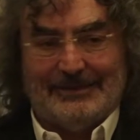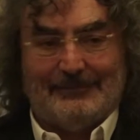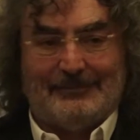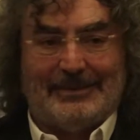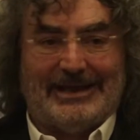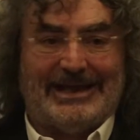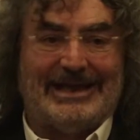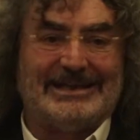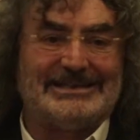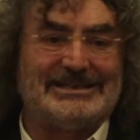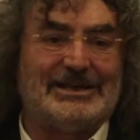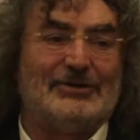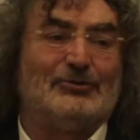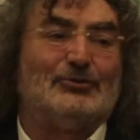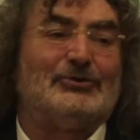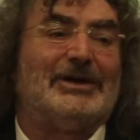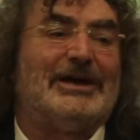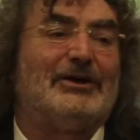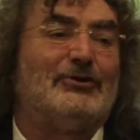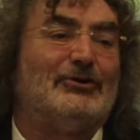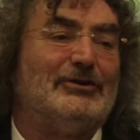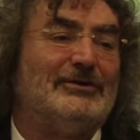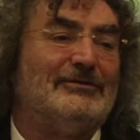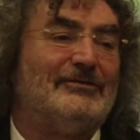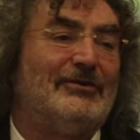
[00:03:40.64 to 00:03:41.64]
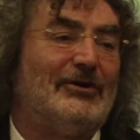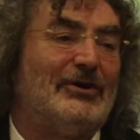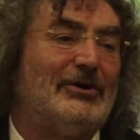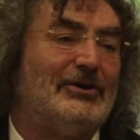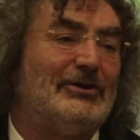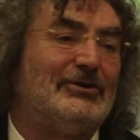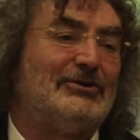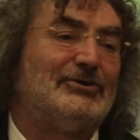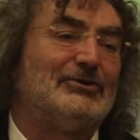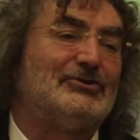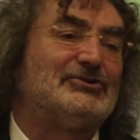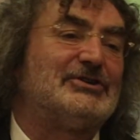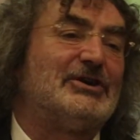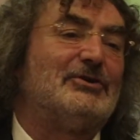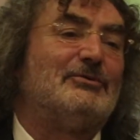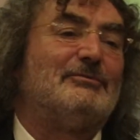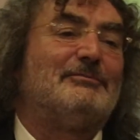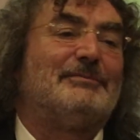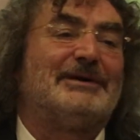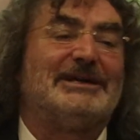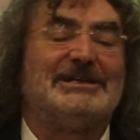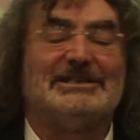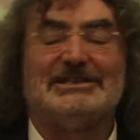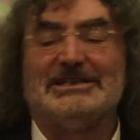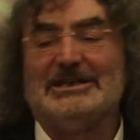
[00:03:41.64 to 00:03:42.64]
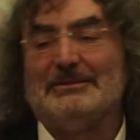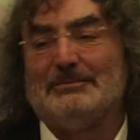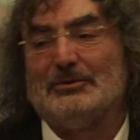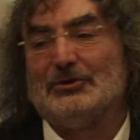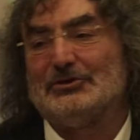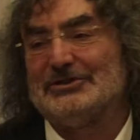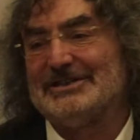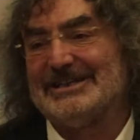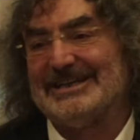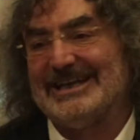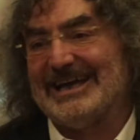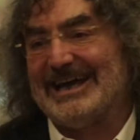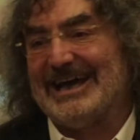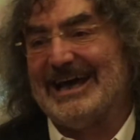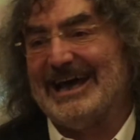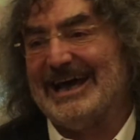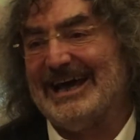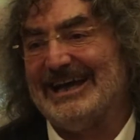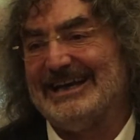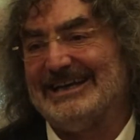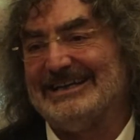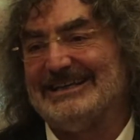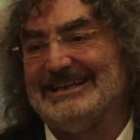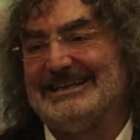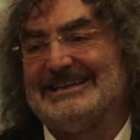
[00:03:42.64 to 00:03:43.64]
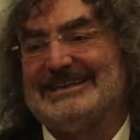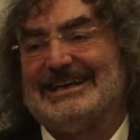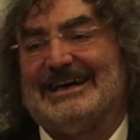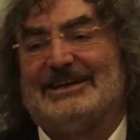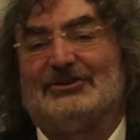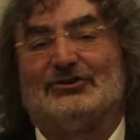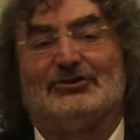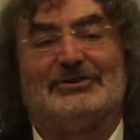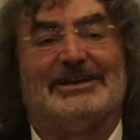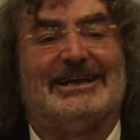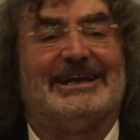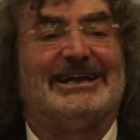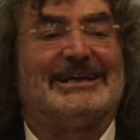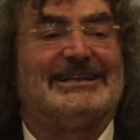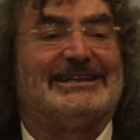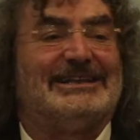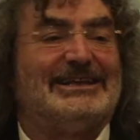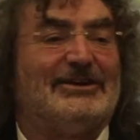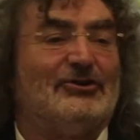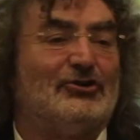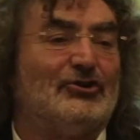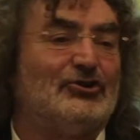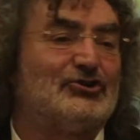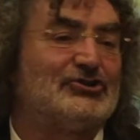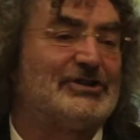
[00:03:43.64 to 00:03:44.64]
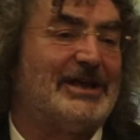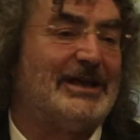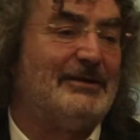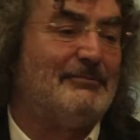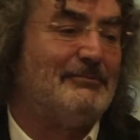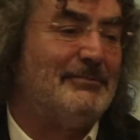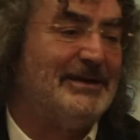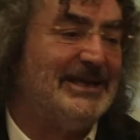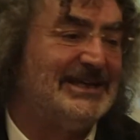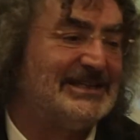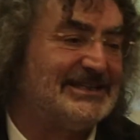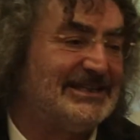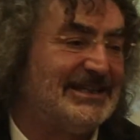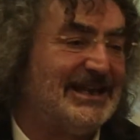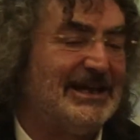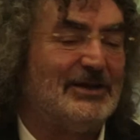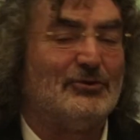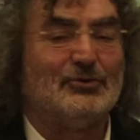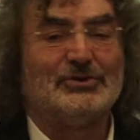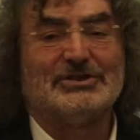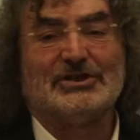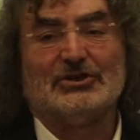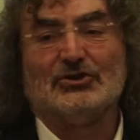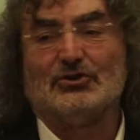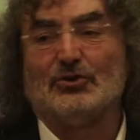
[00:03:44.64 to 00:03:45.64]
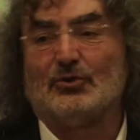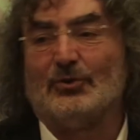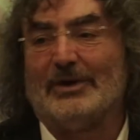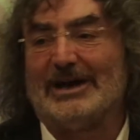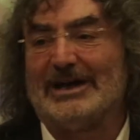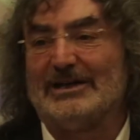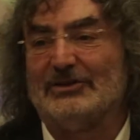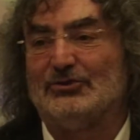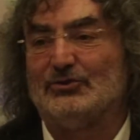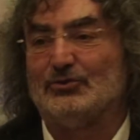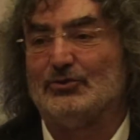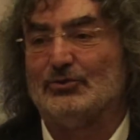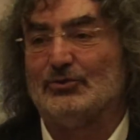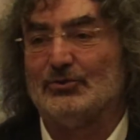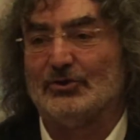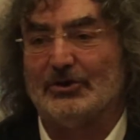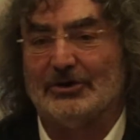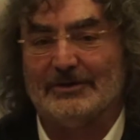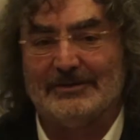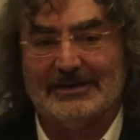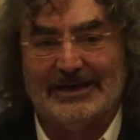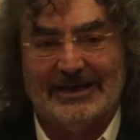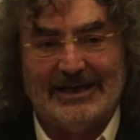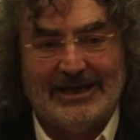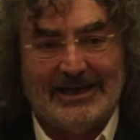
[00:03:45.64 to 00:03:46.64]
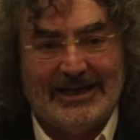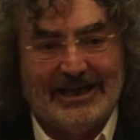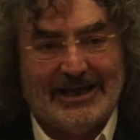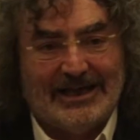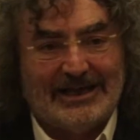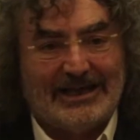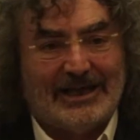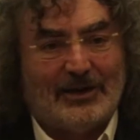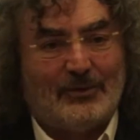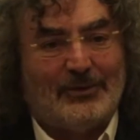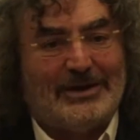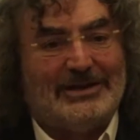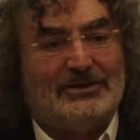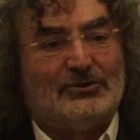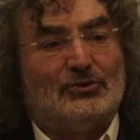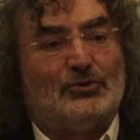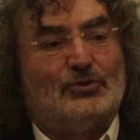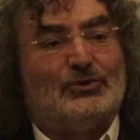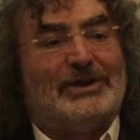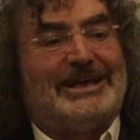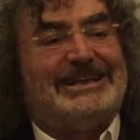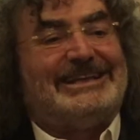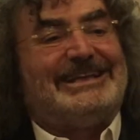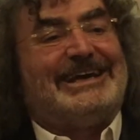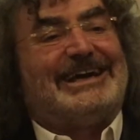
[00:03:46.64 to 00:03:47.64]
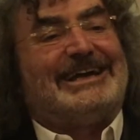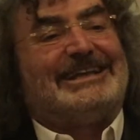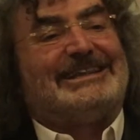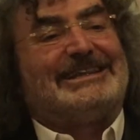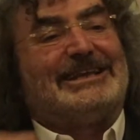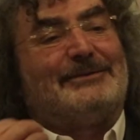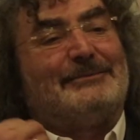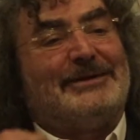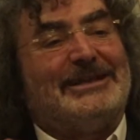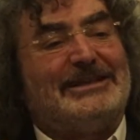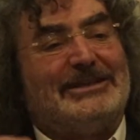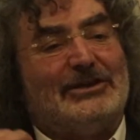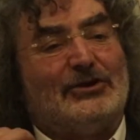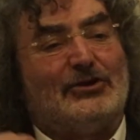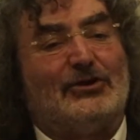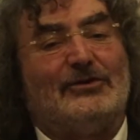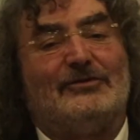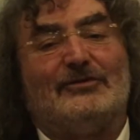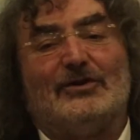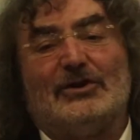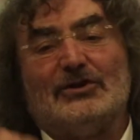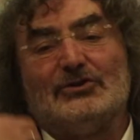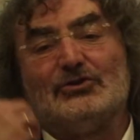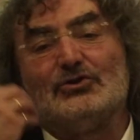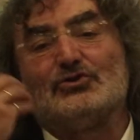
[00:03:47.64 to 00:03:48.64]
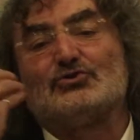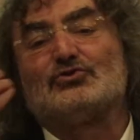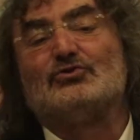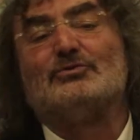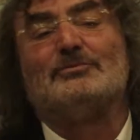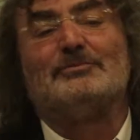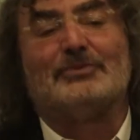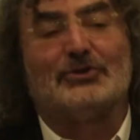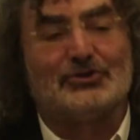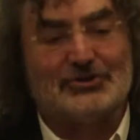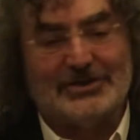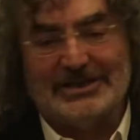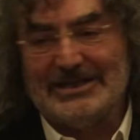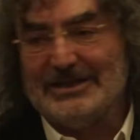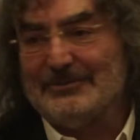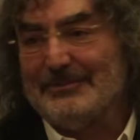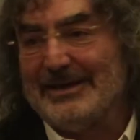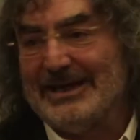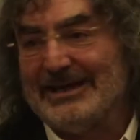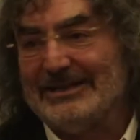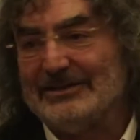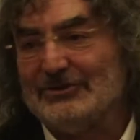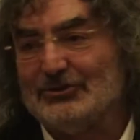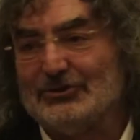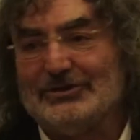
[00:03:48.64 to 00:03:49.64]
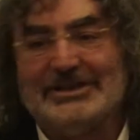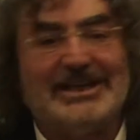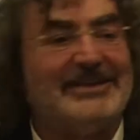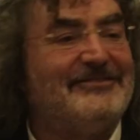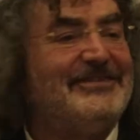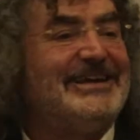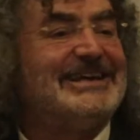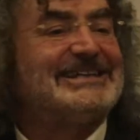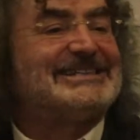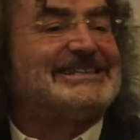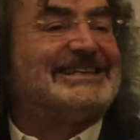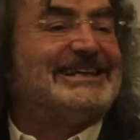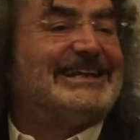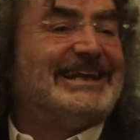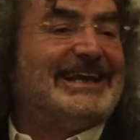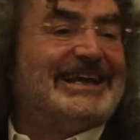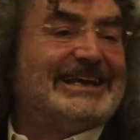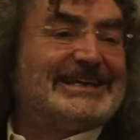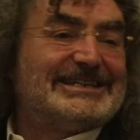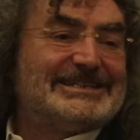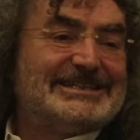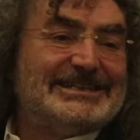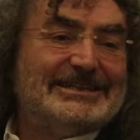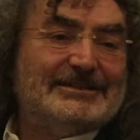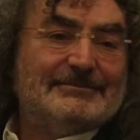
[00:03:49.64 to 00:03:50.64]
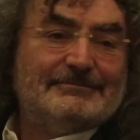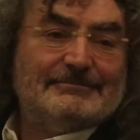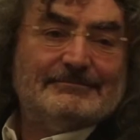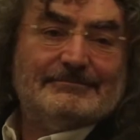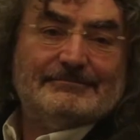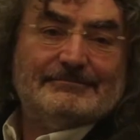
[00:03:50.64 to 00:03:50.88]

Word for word: Perché se uno è coinvolto, c'è un principio generale dettato dall'articolo 6 bis della 241, che quando uno è direttamente coinvolto su un procedimento deve astenersi.